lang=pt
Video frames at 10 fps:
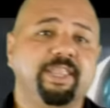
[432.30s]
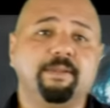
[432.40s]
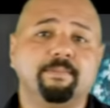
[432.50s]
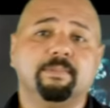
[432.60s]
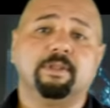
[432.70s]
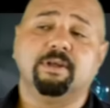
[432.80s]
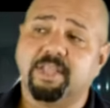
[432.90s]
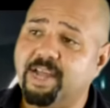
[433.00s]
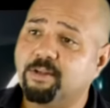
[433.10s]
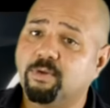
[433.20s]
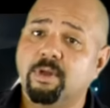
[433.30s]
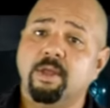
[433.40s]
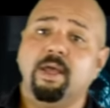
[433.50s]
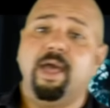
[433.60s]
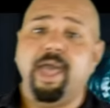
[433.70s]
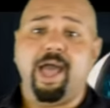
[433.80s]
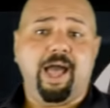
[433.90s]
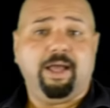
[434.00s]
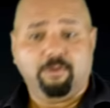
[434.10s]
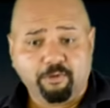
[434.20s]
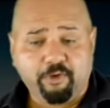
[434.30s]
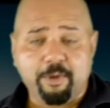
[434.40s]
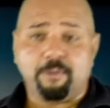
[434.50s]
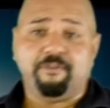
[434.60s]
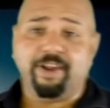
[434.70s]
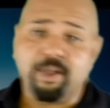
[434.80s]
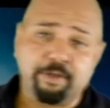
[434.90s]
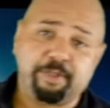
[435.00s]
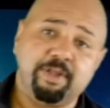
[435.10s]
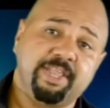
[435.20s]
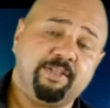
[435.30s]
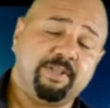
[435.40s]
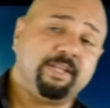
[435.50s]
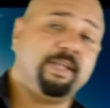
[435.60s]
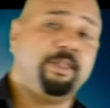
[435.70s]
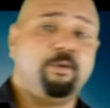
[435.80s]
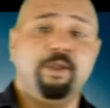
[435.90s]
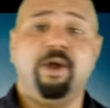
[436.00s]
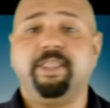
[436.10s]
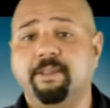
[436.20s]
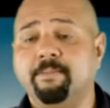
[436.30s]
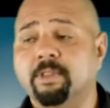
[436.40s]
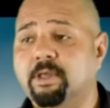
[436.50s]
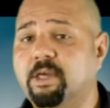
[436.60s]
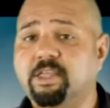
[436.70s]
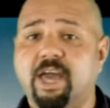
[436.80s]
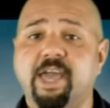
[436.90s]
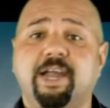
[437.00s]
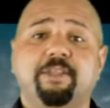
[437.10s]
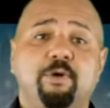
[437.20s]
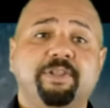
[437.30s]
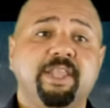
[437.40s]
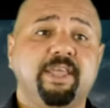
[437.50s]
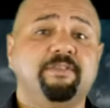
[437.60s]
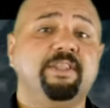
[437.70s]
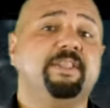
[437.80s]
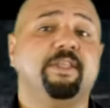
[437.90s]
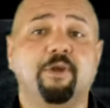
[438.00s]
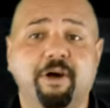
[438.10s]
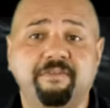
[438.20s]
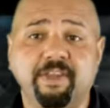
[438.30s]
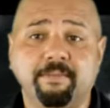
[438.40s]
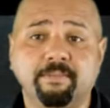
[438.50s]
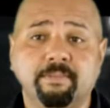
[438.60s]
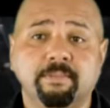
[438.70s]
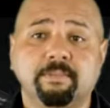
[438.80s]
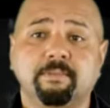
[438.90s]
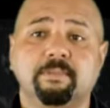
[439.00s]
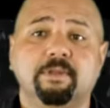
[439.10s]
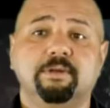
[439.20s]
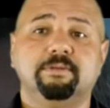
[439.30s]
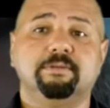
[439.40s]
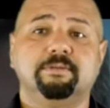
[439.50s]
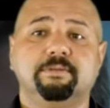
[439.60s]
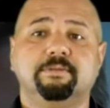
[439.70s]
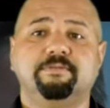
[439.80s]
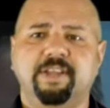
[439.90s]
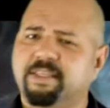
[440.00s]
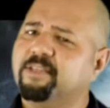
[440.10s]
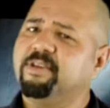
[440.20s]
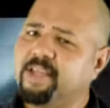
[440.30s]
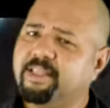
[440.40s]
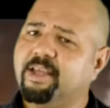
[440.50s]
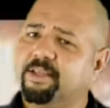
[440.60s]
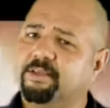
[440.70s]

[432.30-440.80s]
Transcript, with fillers: assim, certo? É, o filme, como eu falei, custou 185 milhões e já arrecadou 319. 180, você falou, mentiroso. Falei 180?